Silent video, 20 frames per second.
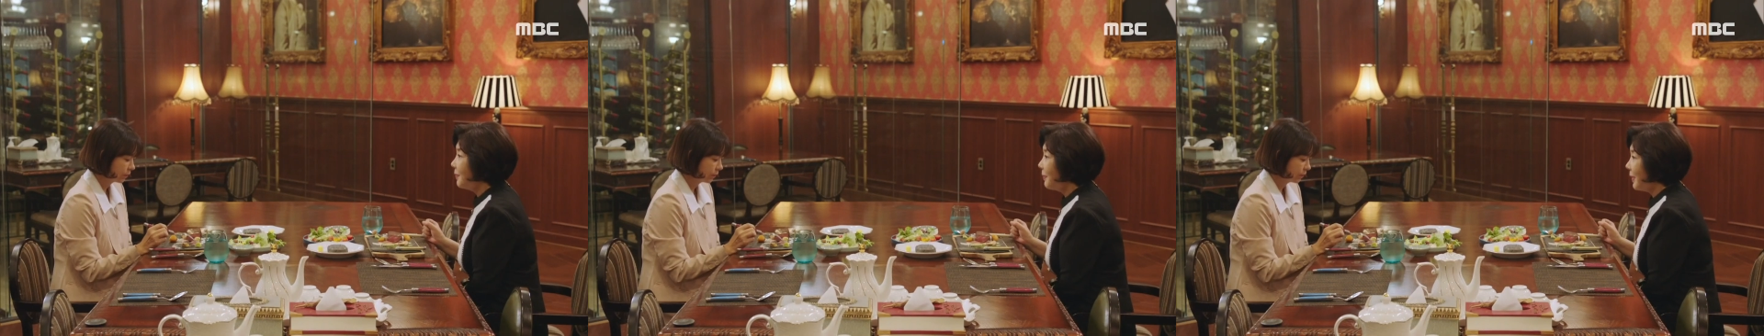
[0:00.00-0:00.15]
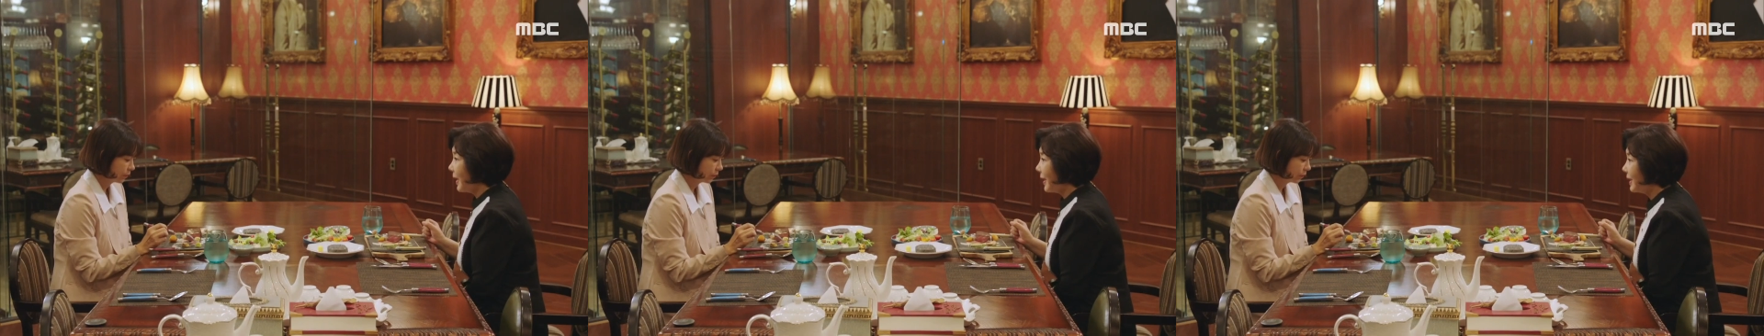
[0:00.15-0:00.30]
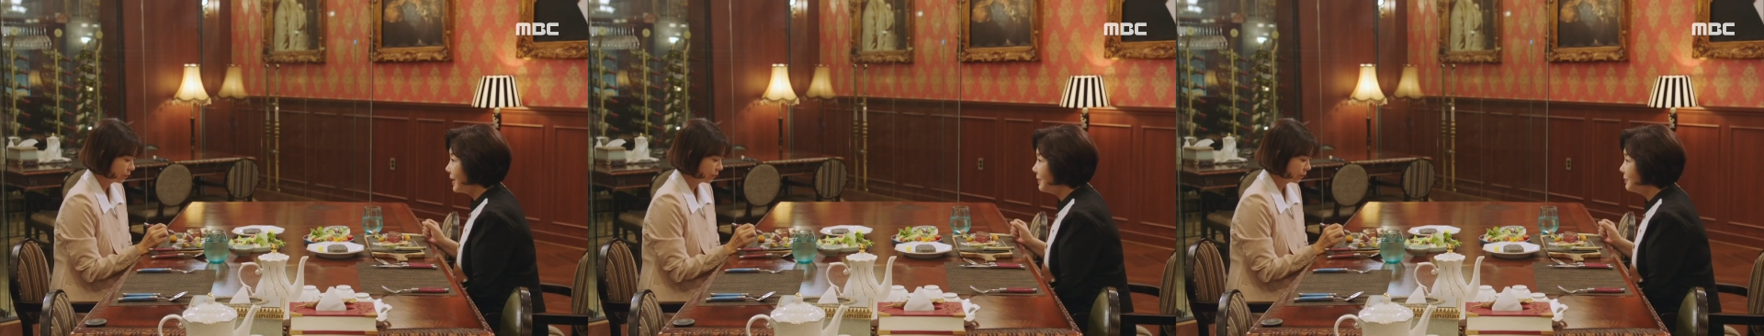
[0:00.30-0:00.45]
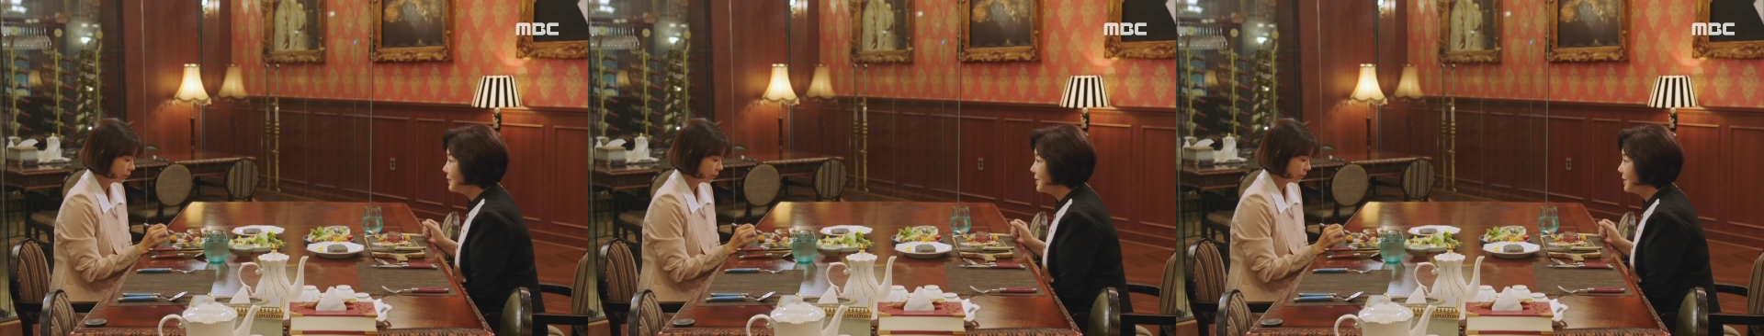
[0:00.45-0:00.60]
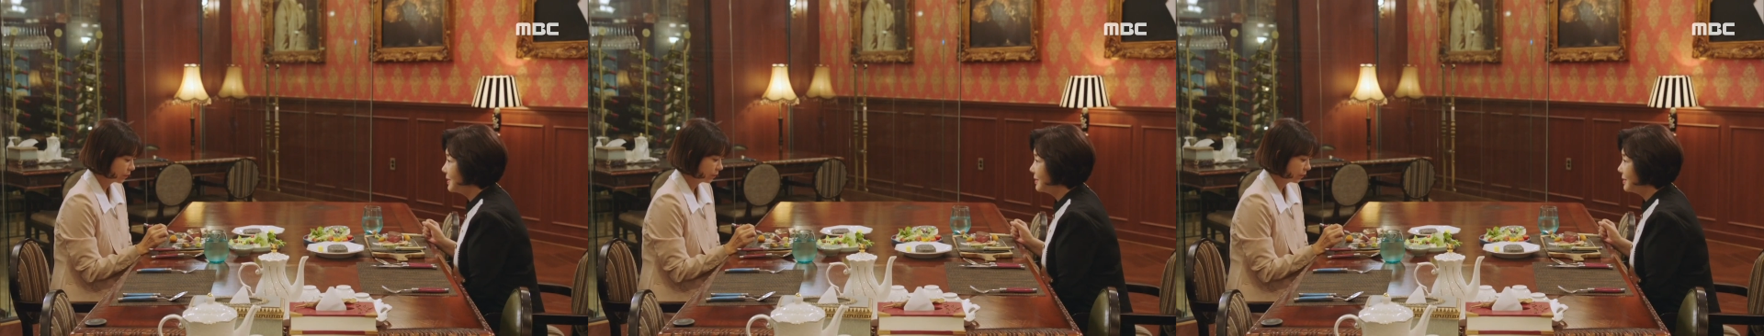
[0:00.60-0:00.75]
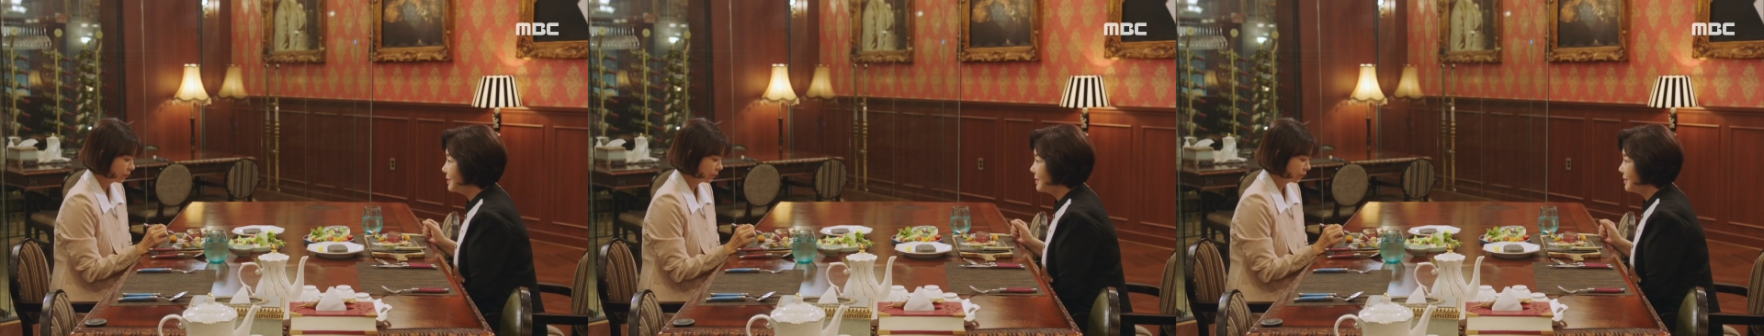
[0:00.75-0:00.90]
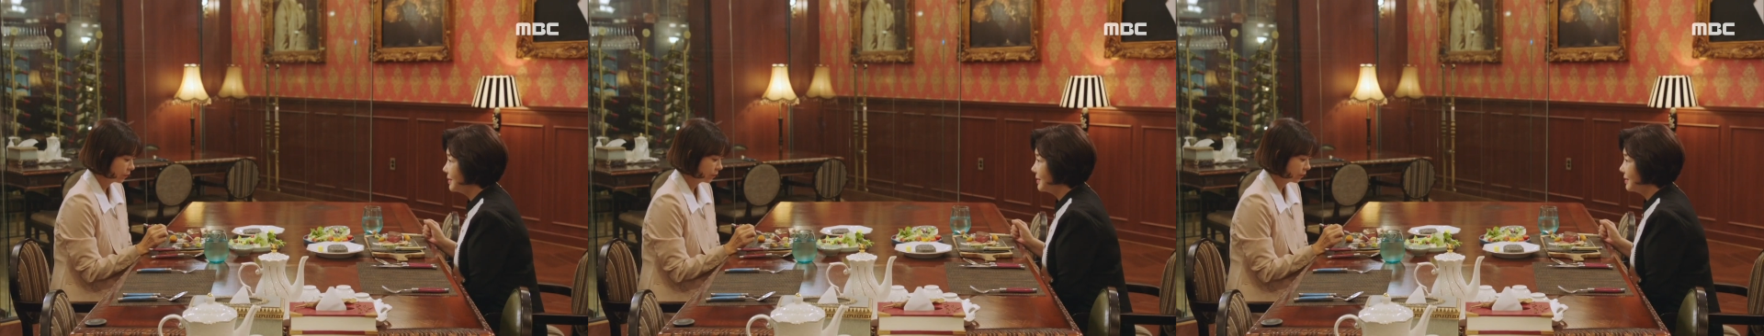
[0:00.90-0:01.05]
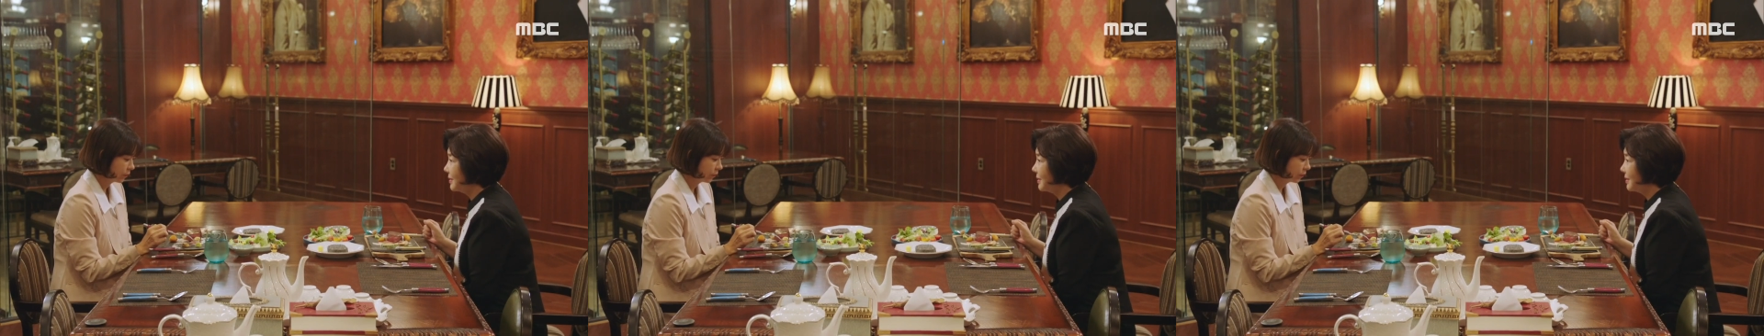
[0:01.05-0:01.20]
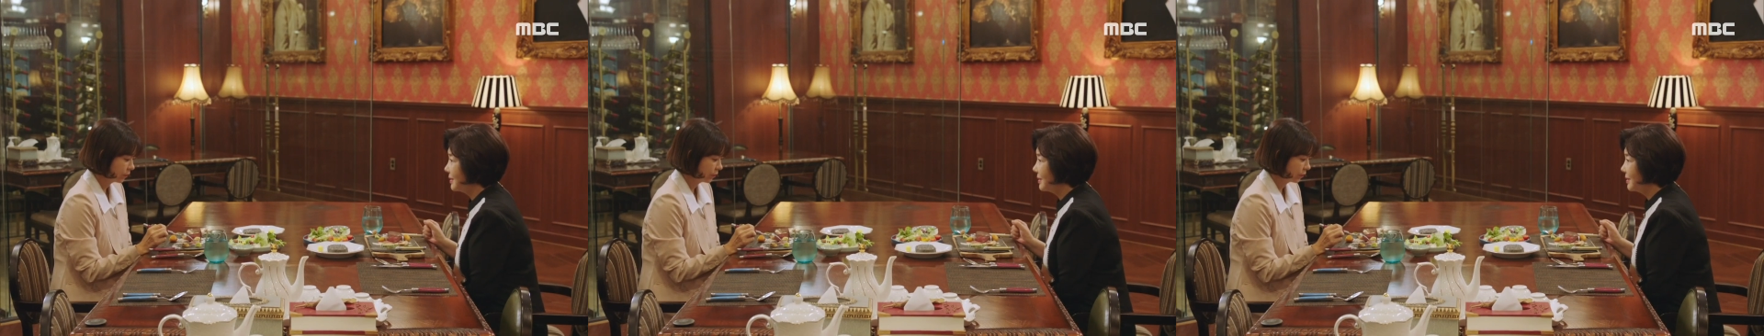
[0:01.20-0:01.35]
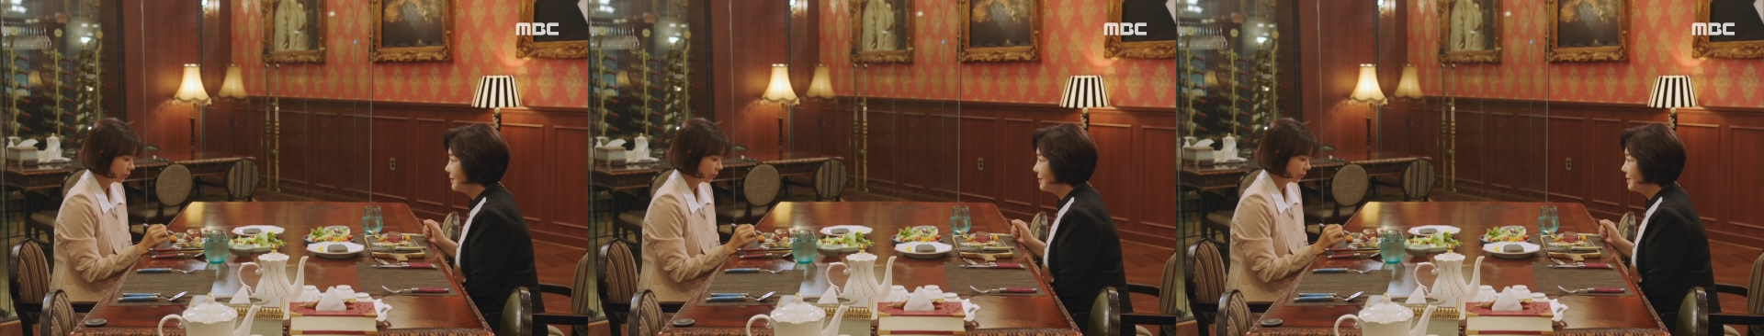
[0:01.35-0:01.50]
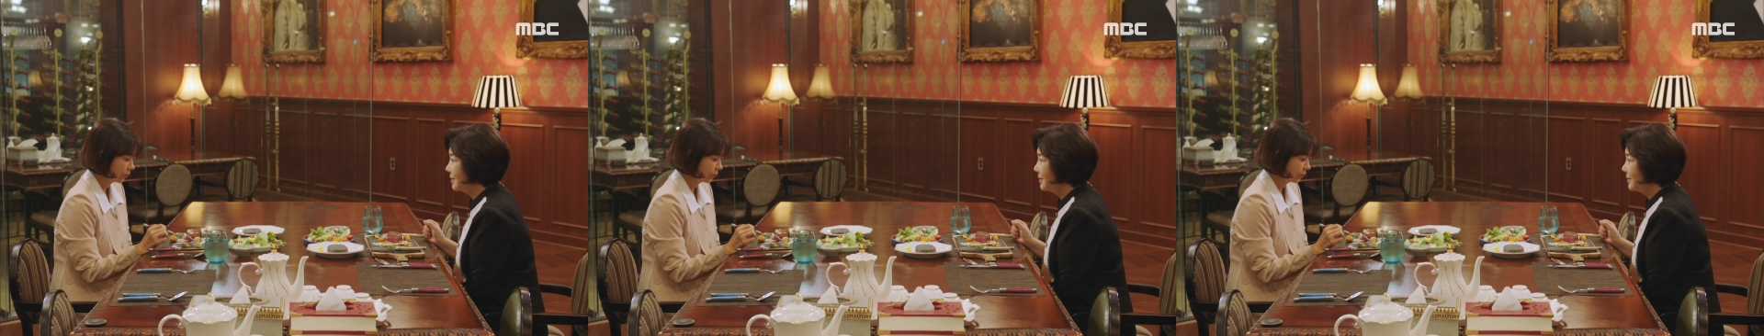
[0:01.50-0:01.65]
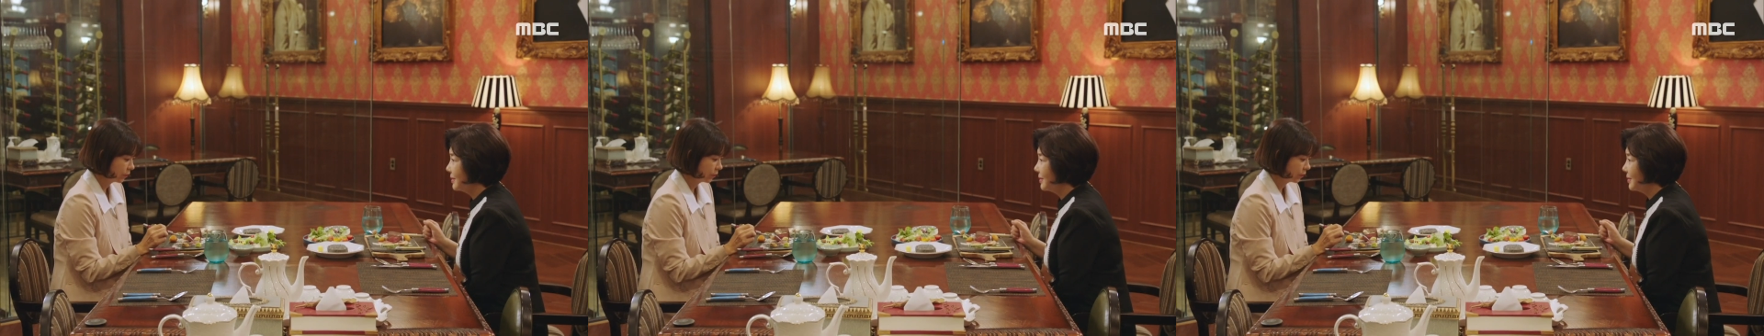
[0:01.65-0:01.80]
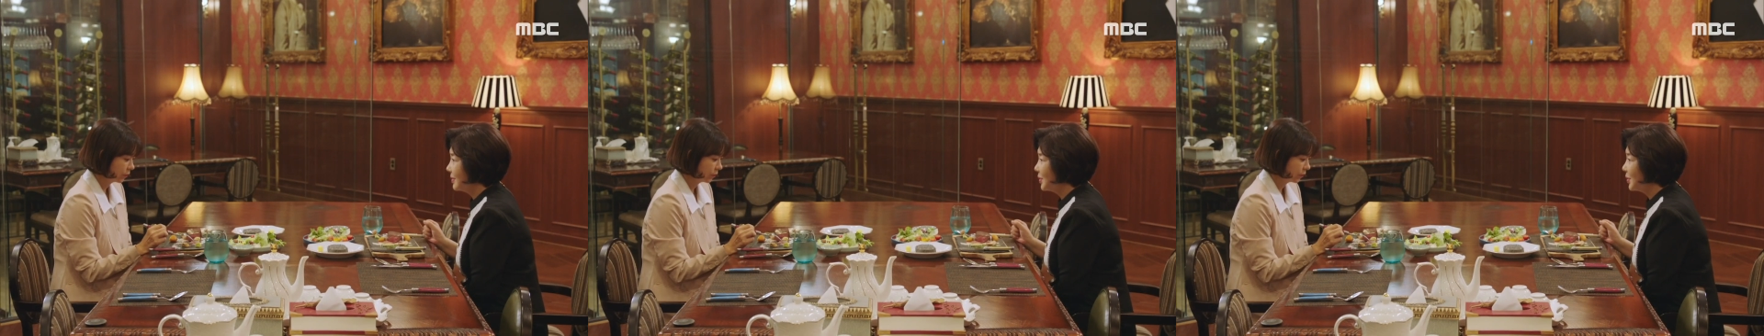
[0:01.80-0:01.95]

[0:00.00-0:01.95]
바람은